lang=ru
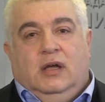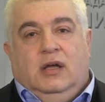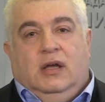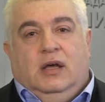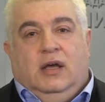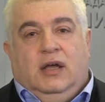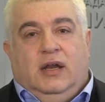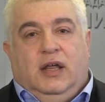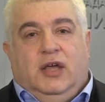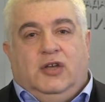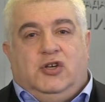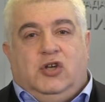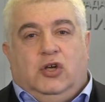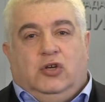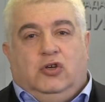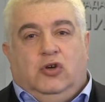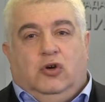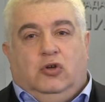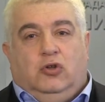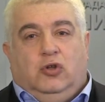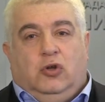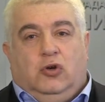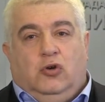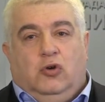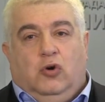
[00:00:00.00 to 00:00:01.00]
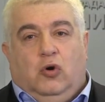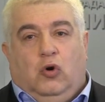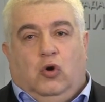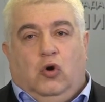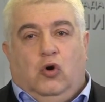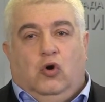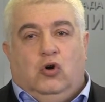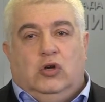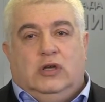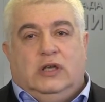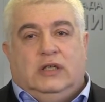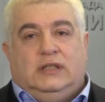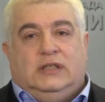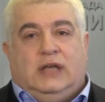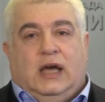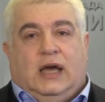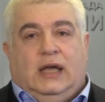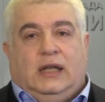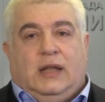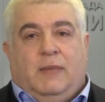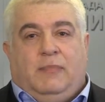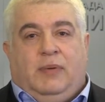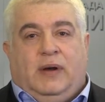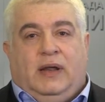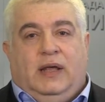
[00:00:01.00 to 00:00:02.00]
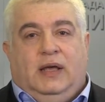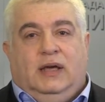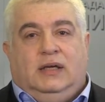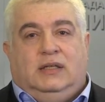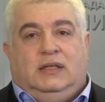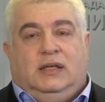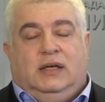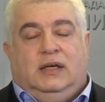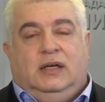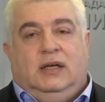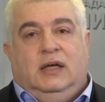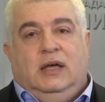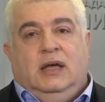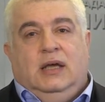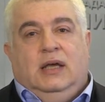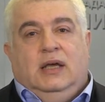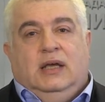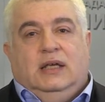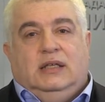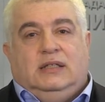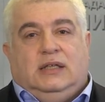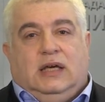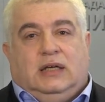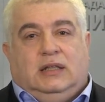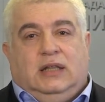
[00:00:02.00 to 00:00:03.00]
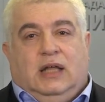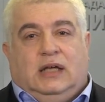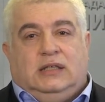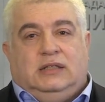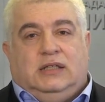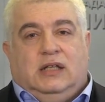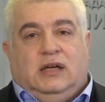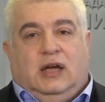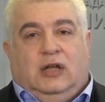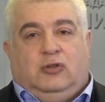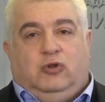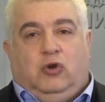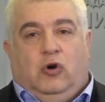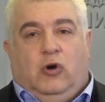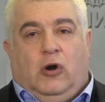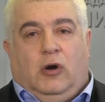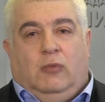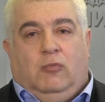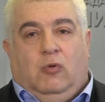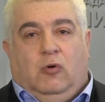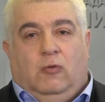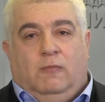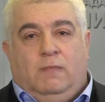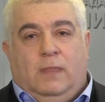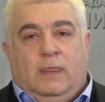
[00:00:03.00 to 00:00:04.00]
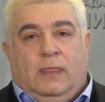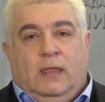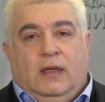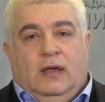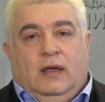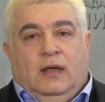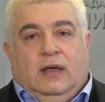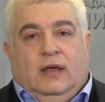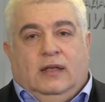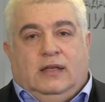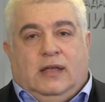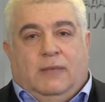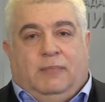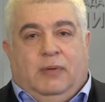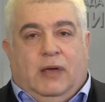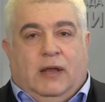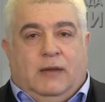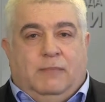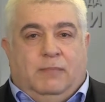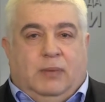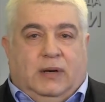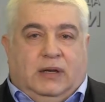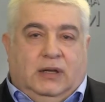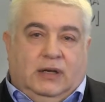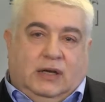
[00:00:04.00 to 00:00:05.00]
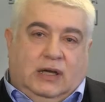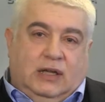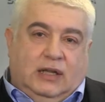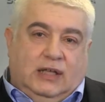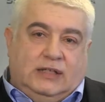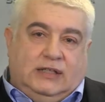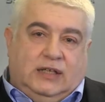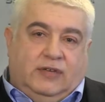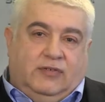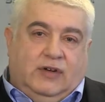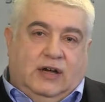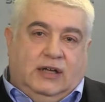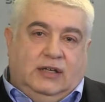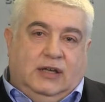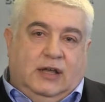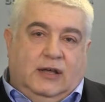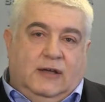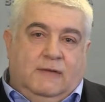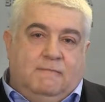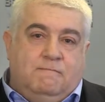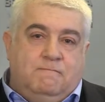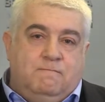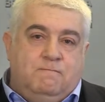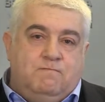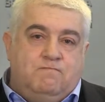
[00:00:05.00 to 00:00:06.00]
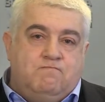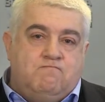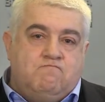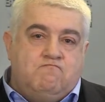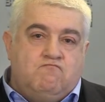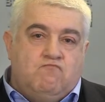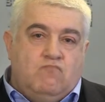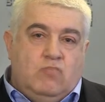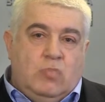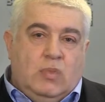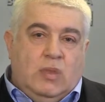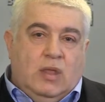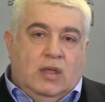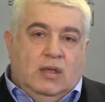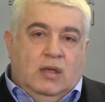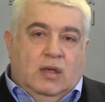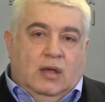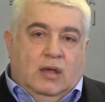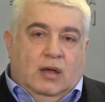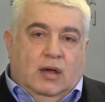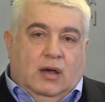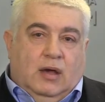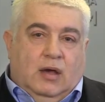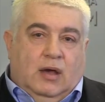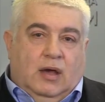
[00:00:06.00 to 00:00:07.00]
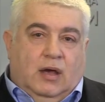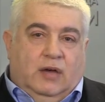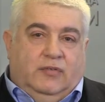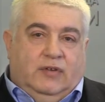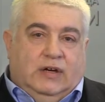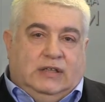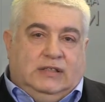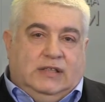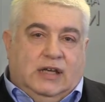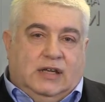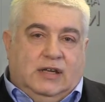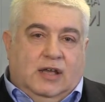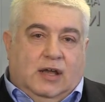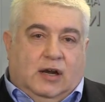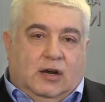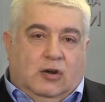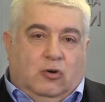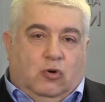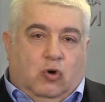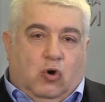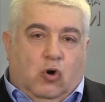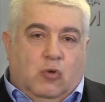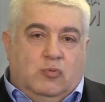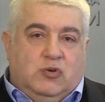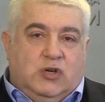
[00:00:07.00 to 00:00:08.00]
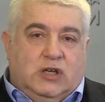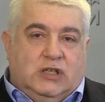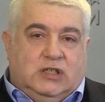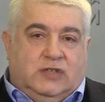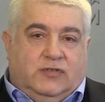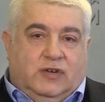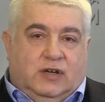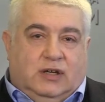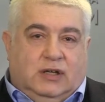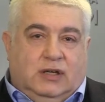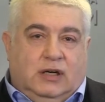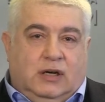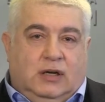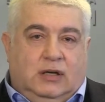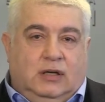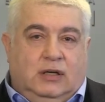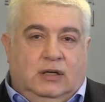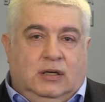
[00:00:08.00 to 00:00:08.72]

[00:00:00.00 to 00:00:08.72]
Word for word: Речь идет о законопроекте, согласно которому теперь при голосовании э, в акционерных обществах